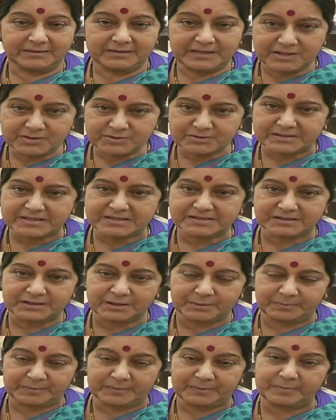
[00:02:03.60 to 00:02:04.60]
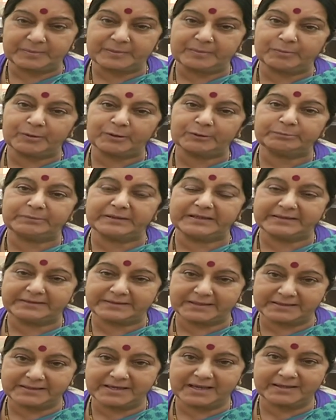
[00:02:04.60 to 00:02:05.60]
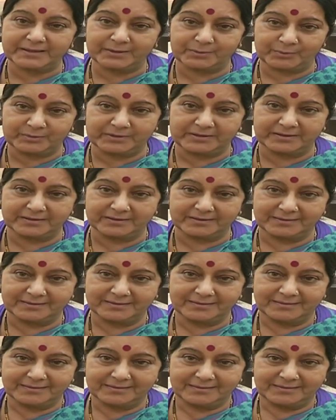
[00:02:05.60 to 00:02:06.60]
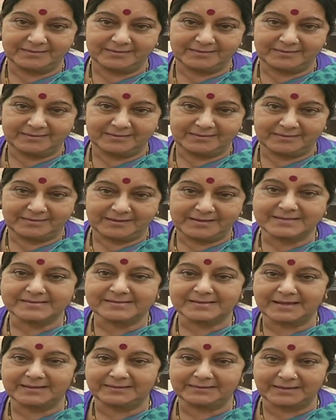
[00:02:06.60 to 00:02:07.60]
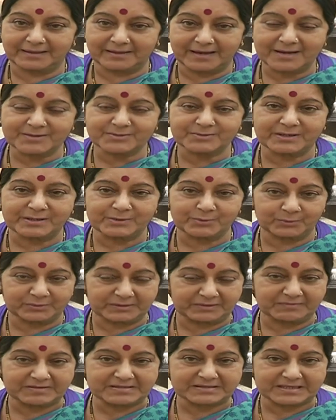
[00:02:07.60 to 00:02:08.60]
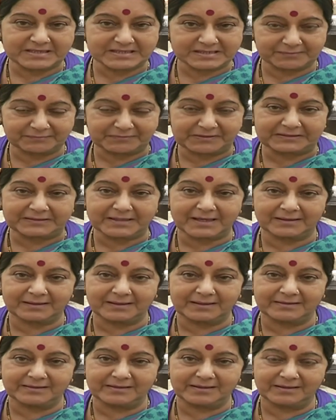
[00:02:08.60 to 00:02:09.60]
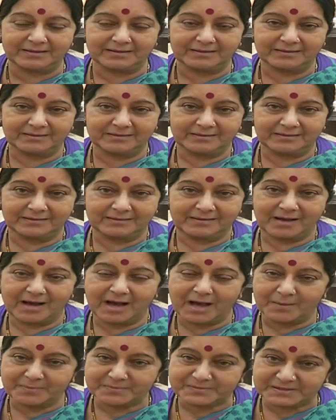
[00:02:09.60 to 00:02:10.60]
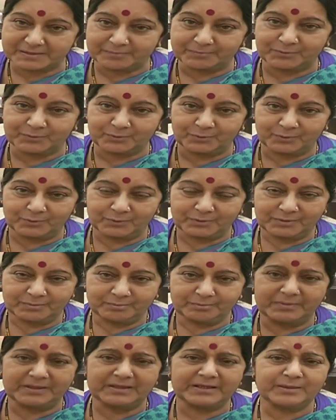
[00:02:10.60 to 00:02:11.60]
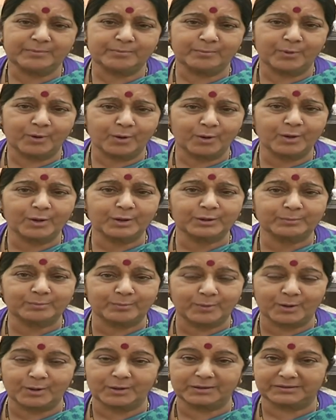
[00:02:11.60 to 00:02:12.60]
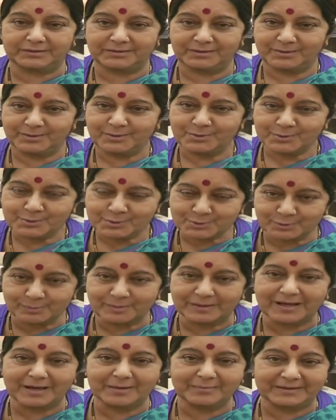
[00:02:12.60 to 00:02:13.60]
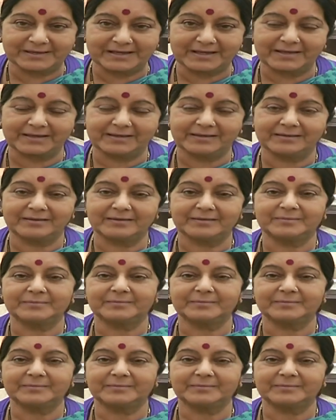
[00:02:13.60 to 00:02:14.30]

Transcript: देश के स्तर पर भी बहुत बड़ी तैयारी हुई है इस अंतर्राष्ट्रीय योग दिवस की सफलता के लिए आप सबको मेरी बहुत बहुत शुभकामनाएं